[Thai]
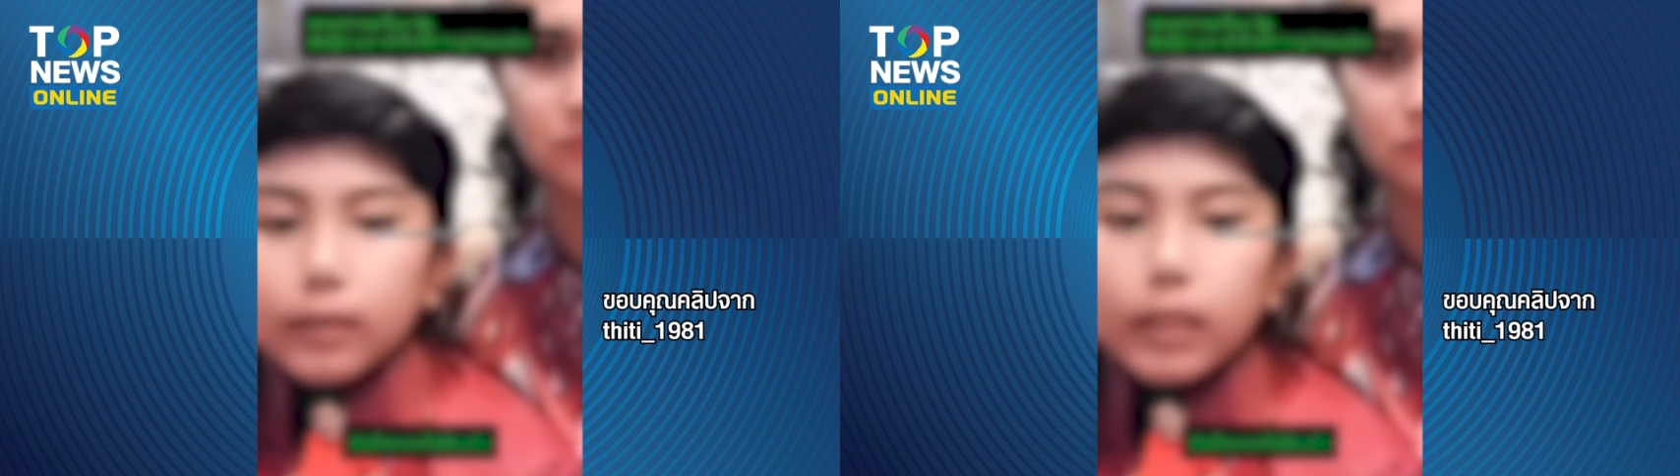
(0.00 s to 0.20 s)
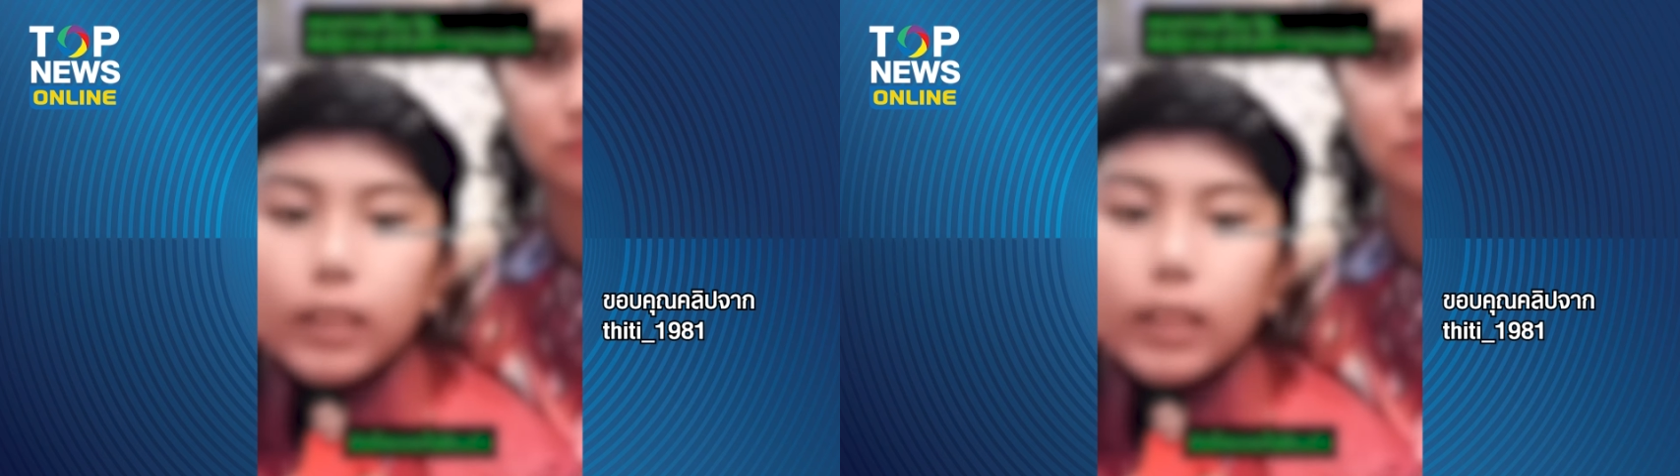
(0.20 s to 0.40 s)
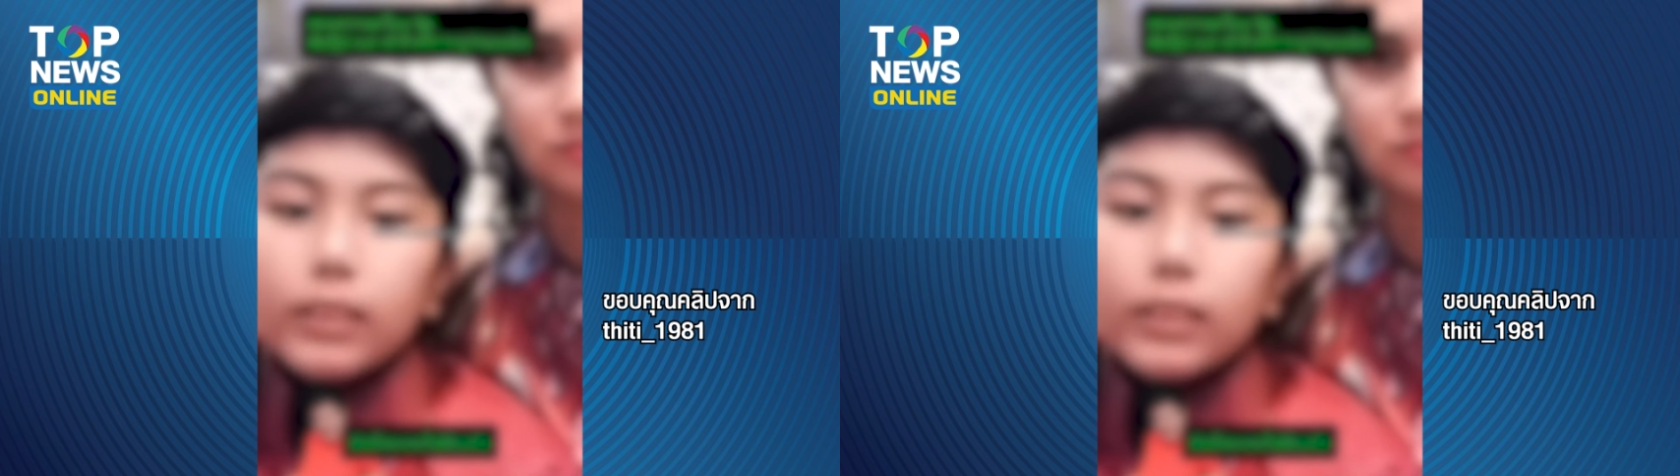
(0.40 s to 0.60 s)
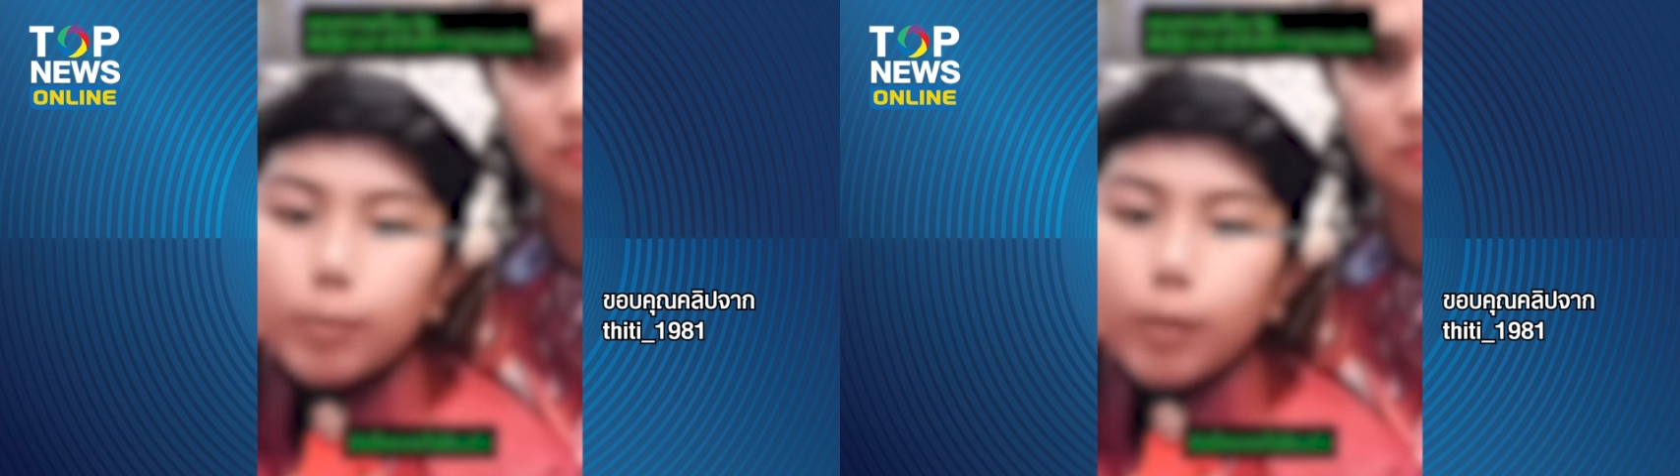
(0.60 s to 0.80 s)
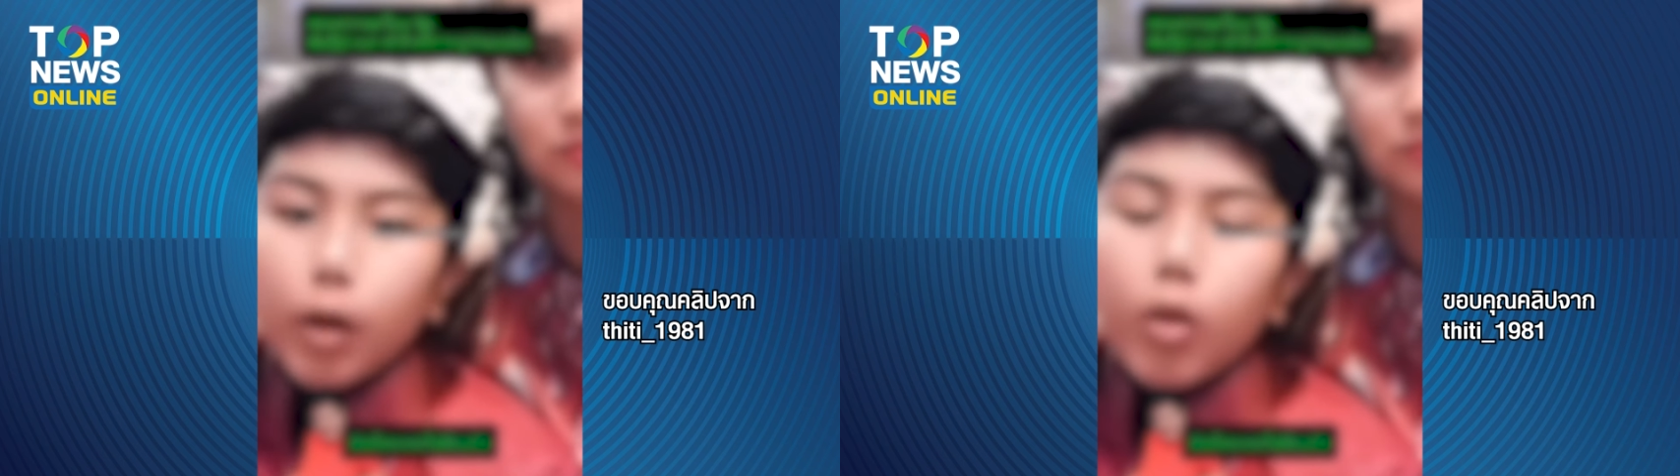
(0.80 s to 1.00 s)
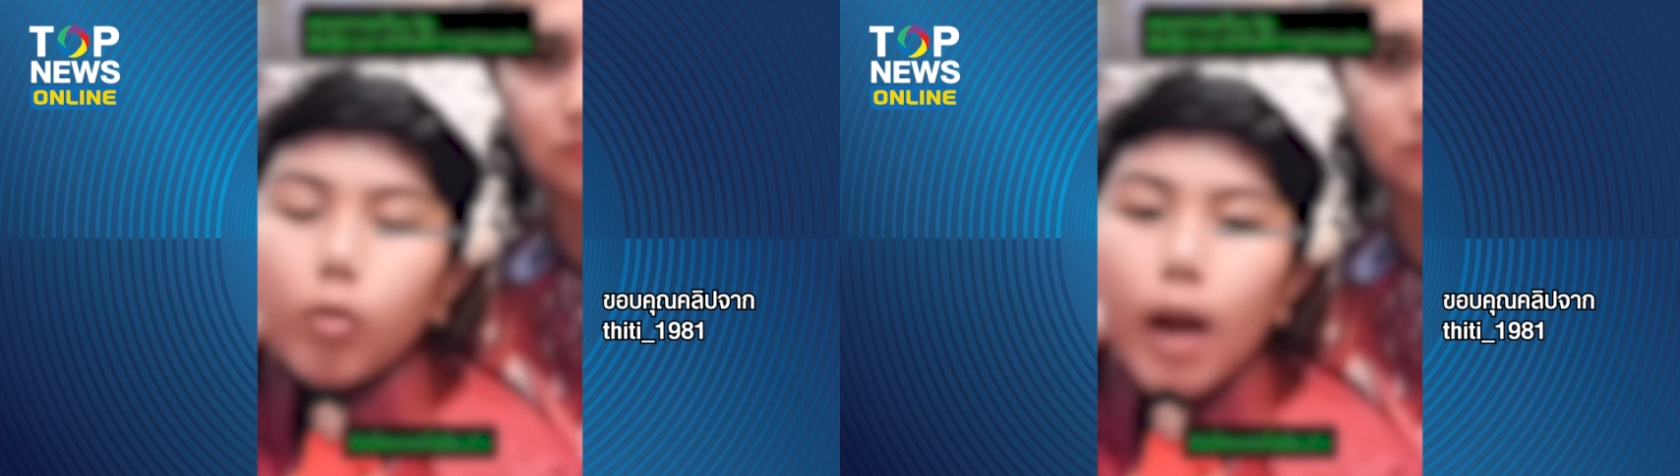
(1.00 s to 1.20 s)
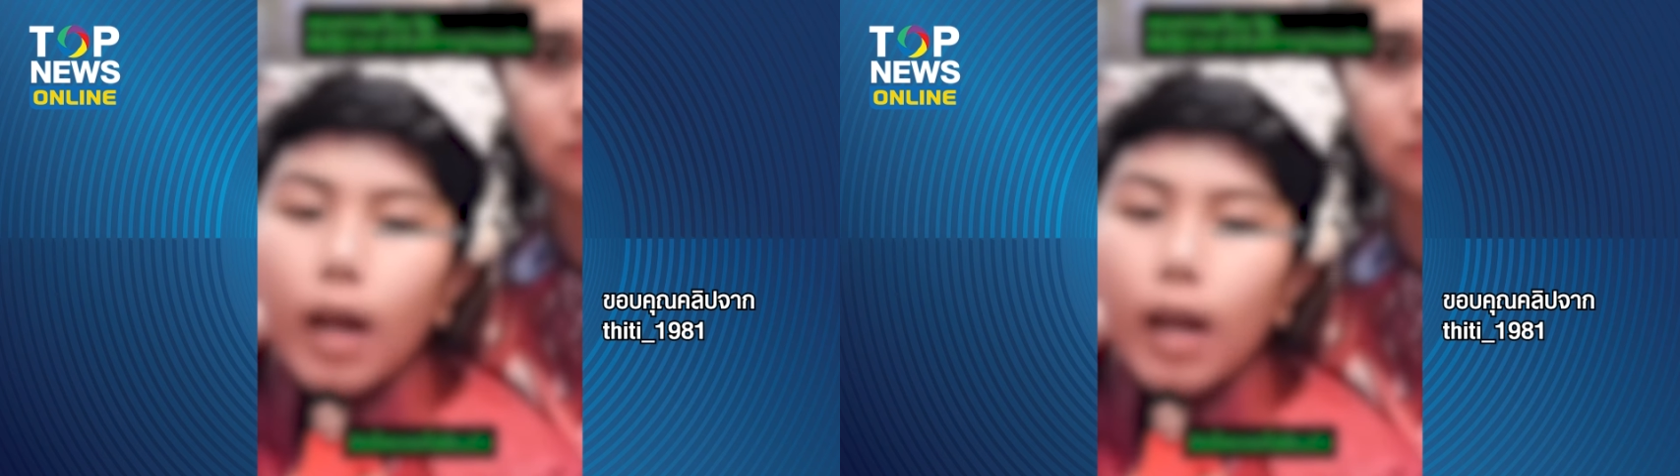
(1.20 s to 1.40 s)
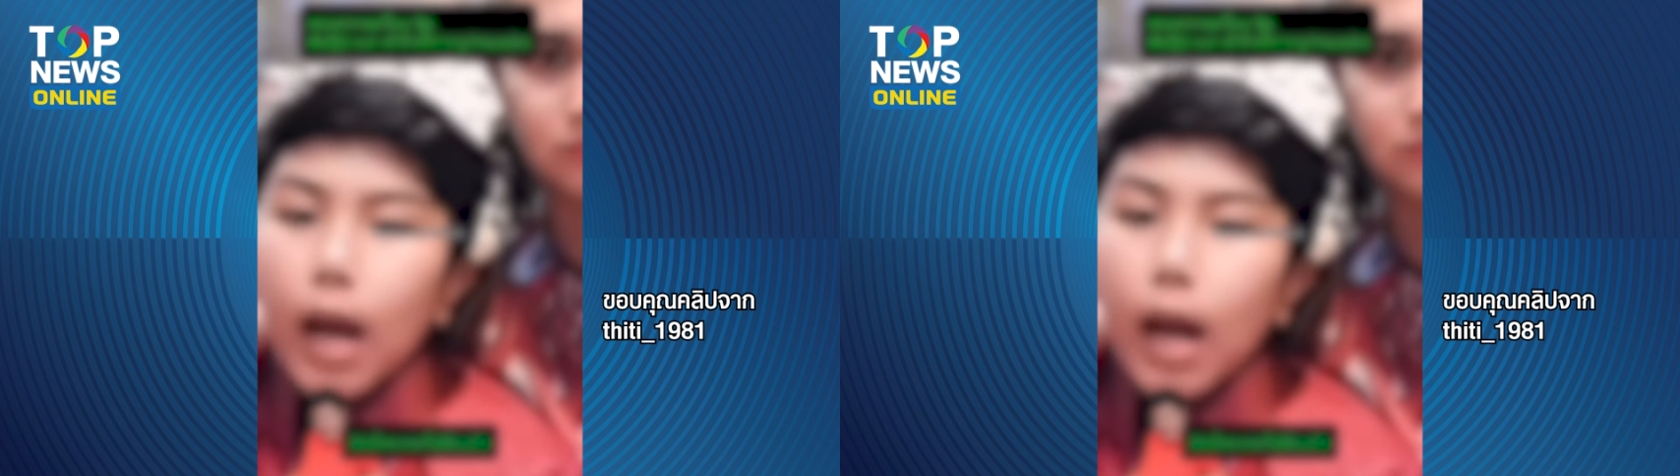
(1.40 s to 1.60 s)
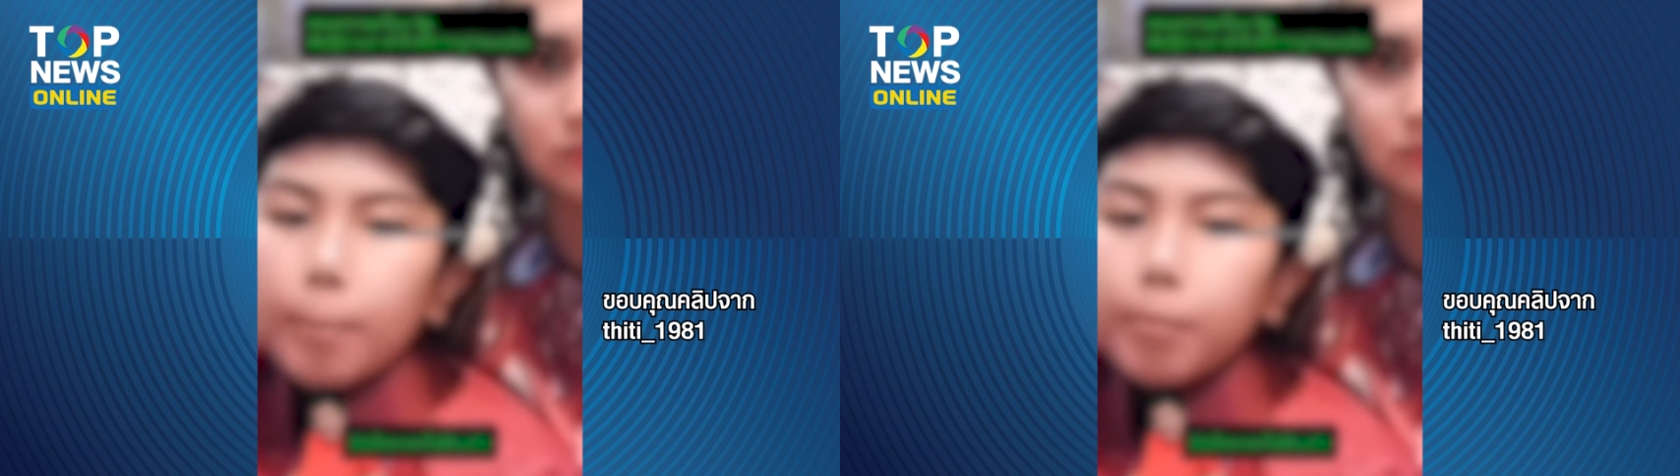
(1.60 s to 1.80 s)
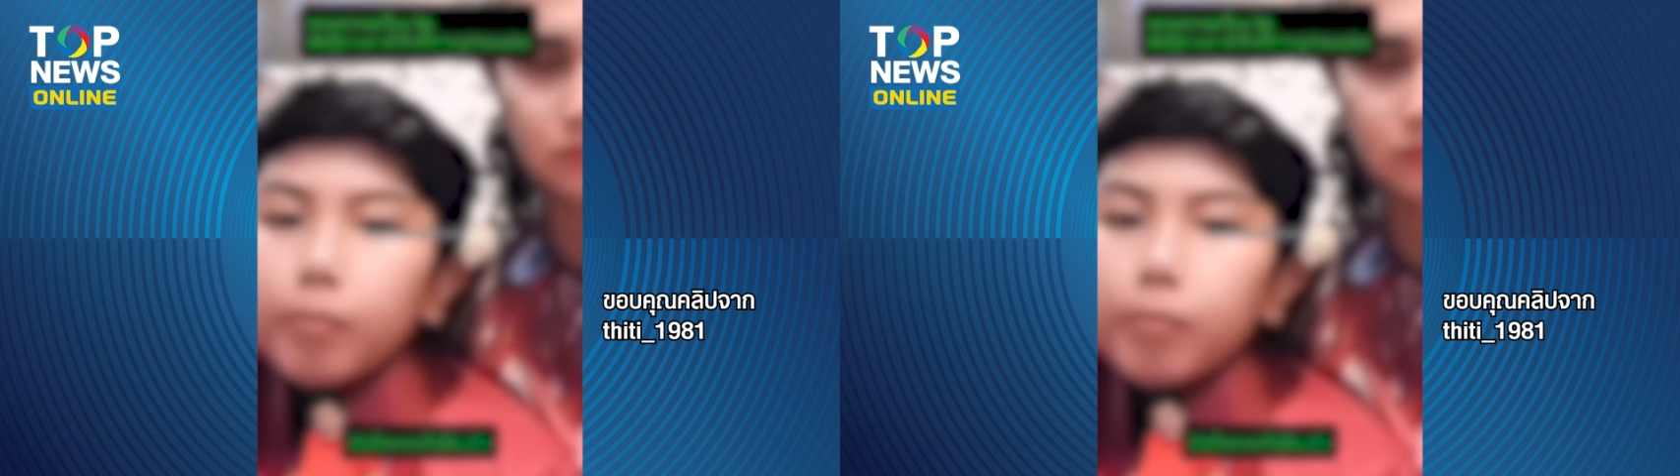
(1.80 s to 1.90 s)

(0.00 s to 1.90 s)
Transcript: ที่จริงจิตไม่ค่อยว่างนะครับ